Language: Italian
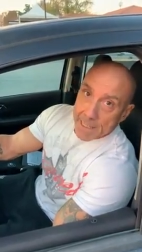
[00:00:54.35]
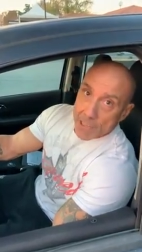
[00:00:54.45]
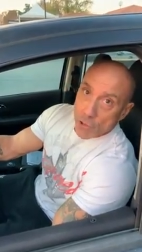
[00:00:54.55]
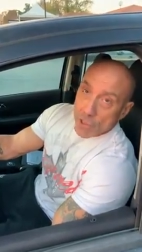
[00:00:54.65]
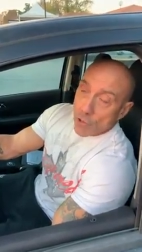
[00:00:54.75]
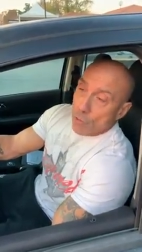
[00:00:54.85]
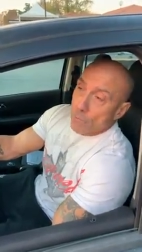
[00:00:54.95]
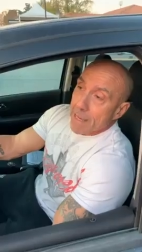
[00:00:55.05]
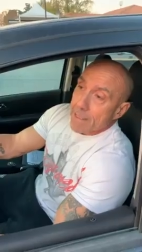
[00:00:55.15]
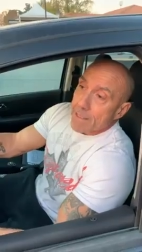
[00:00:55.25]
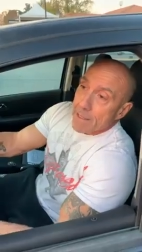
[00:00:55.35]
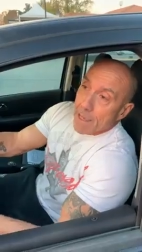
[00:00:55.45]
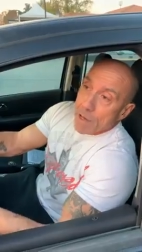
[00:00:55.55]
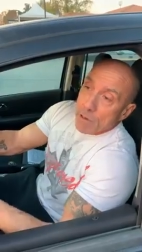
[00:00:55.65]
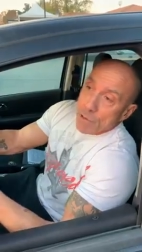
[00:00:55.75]
che sono
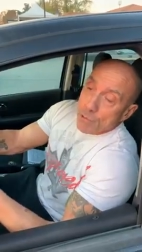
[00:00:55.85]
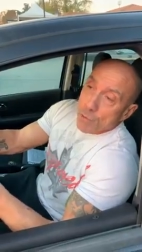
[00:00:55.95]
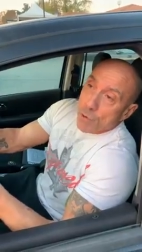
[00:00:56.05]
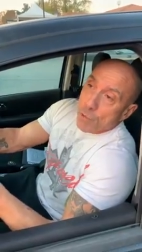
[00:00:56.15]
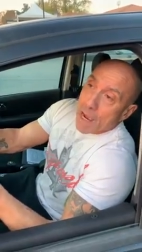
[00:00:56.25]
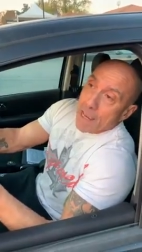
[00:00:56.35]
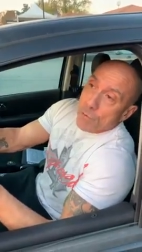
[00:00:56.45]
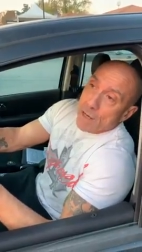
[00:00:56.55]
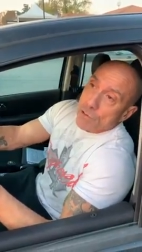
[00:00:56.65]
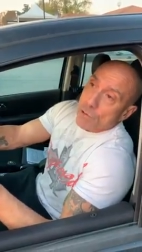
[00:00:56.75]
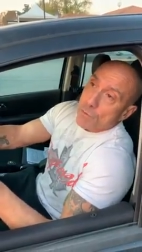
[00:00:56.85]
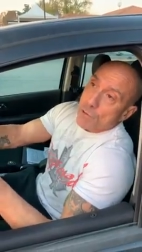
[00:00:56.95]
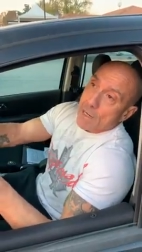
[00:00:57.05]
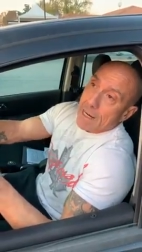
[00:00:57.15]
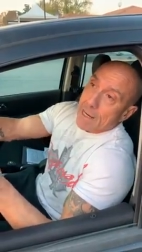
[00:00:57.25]
incombenti e quando tu hai quattro
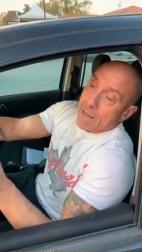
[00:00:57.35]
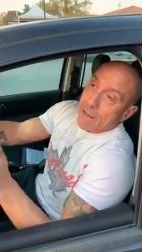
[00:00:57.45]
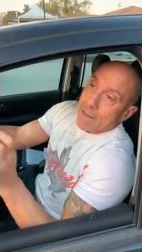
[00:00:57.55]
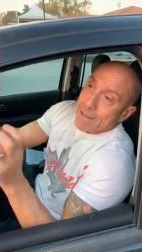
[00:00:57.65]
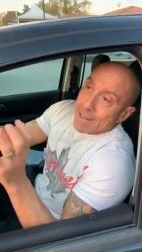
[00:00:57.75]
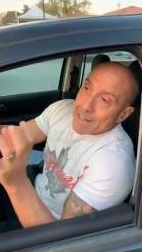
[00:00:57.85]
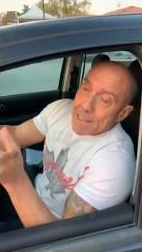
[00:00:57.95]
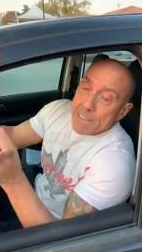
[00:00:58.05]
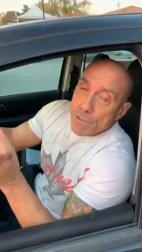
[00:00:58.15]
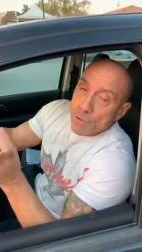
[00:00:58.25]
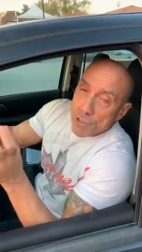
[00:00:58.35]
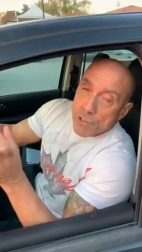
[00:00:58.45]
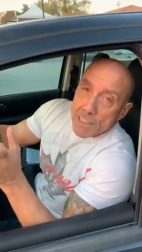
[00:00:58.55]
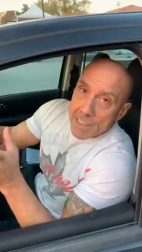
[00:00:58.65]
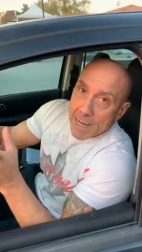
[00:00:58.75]
mura le
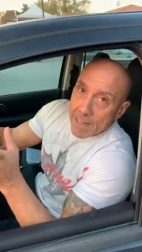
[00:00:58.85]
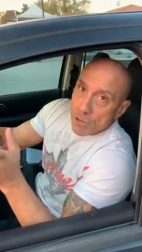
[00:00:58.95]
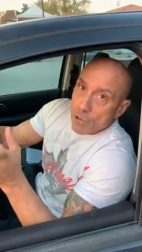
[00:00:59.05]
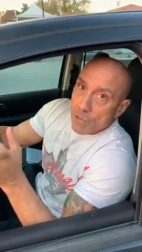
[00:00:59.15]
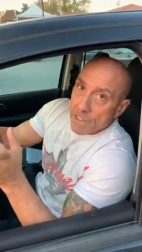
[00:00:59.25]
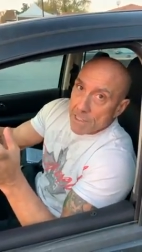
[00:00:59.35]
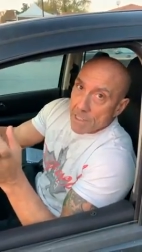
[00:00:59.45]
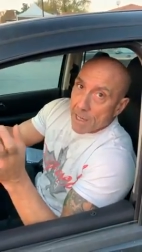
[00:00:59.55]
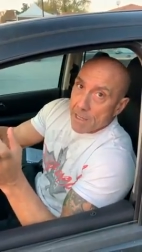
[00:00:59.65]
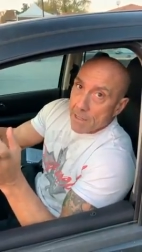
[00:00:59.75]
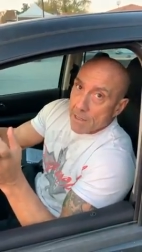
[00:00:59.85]
istituzioni sanno dove sei.